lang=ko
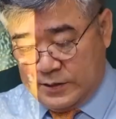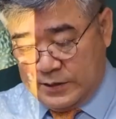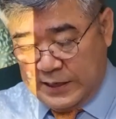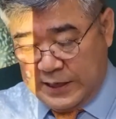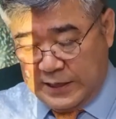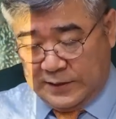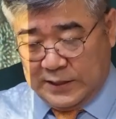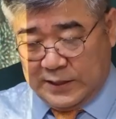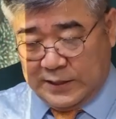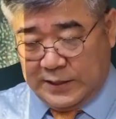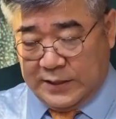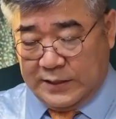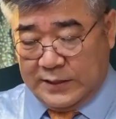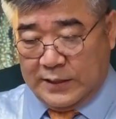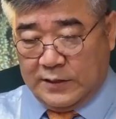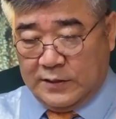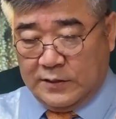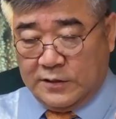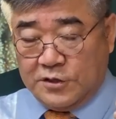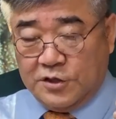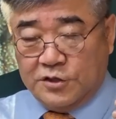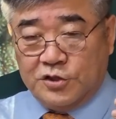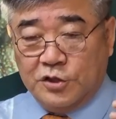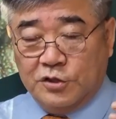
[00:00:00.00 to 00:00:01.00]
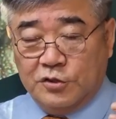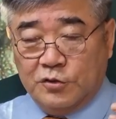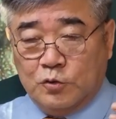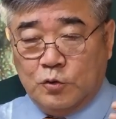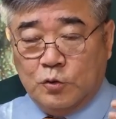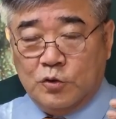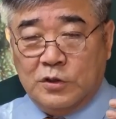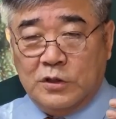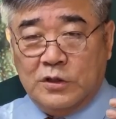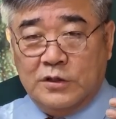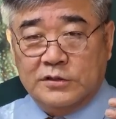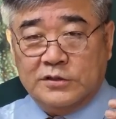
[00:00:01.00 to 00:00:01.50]
옛날에 예를 들어
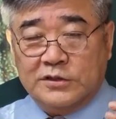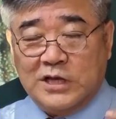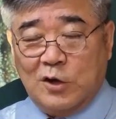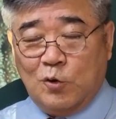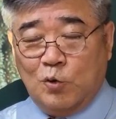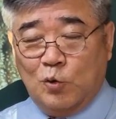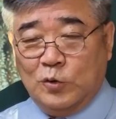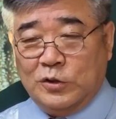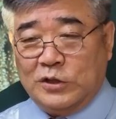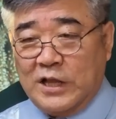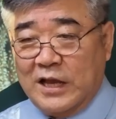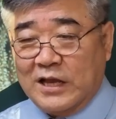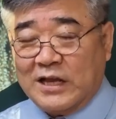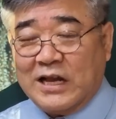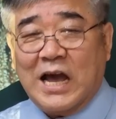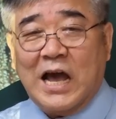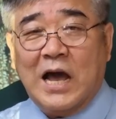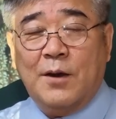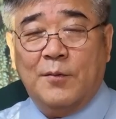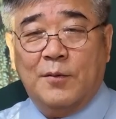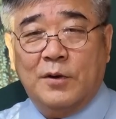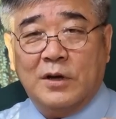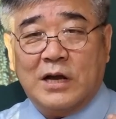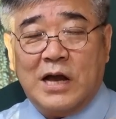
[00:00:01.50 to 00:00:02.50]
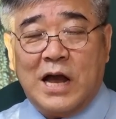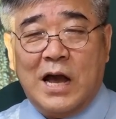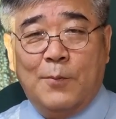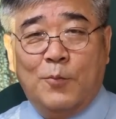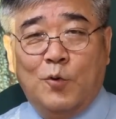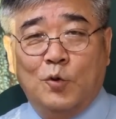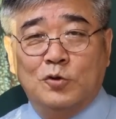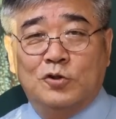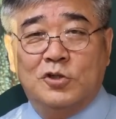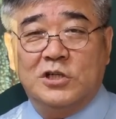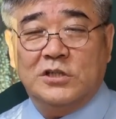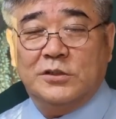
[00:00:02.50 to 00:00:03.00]
전투를 싸울 때 가,
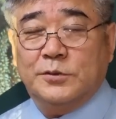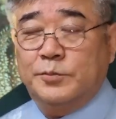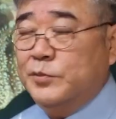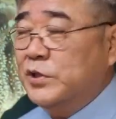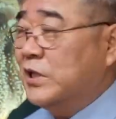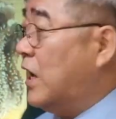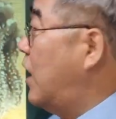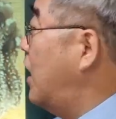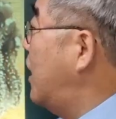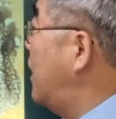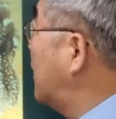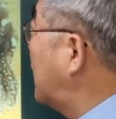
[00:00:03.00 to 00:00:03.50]
갑옷을 입습니다.